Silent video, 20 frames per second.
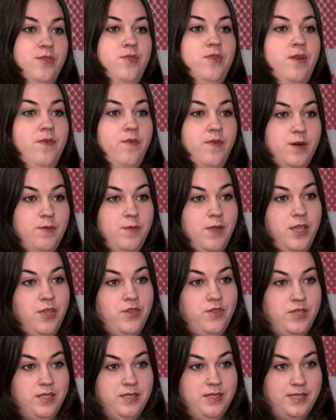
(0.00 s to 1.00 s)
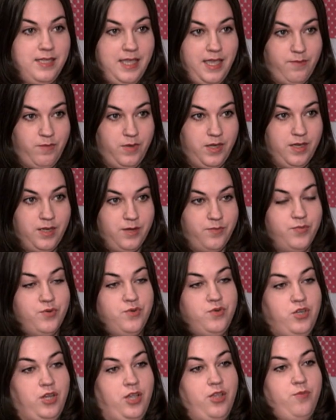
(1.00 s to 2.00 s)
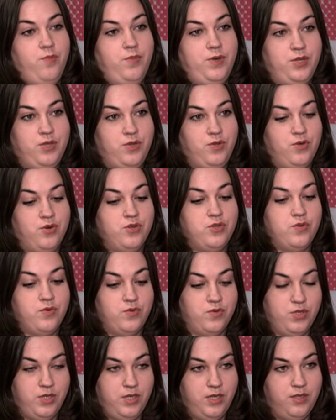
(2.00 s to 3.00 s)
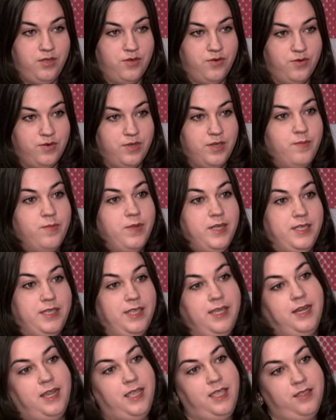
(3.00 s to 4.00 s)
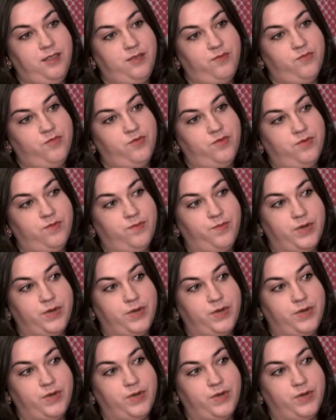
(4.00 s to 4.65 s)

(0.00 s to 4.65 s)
которые оформляются с нами, получают партнерскую скидку, и благодаря этому